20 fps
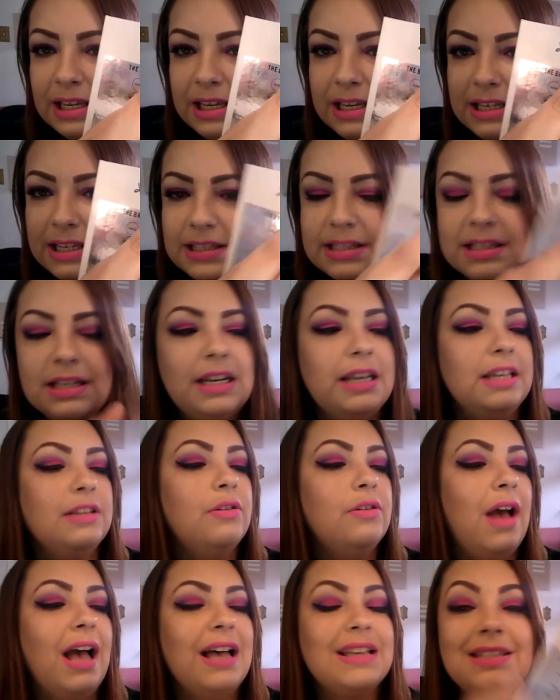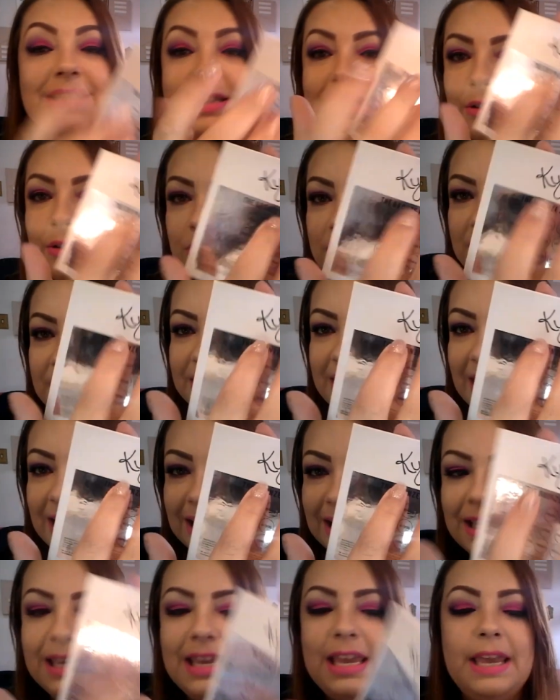e escrito a assinatura
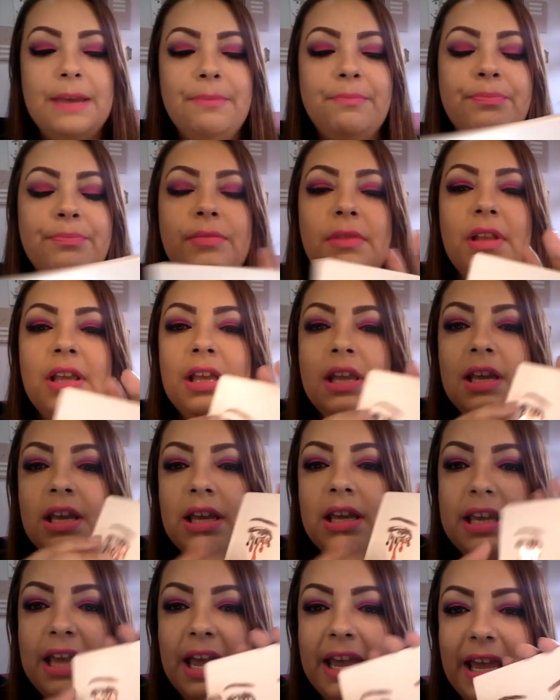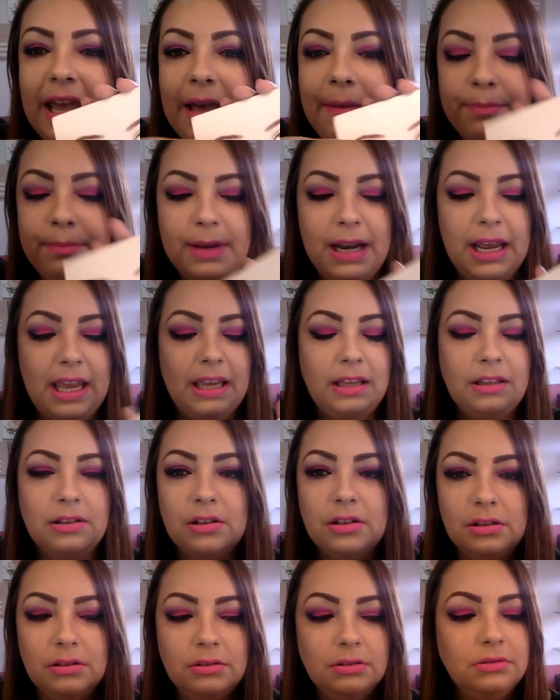dela aqui. E aí, abrindo,